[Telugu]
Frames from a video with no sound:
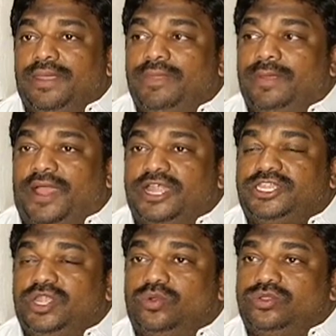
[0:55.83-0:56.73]
మీ
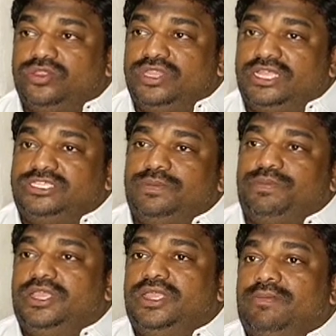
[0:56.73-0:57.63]
పార్టీకి ఉంటుంది అని
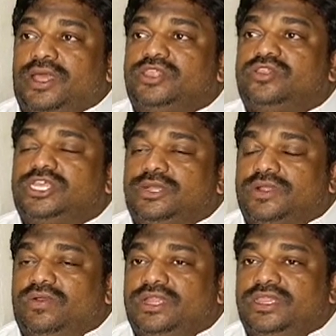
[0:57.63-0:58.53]
చెప్పి మద్దతు
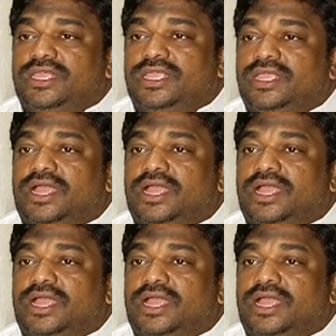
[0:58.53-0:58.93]
తెలపడం అనేది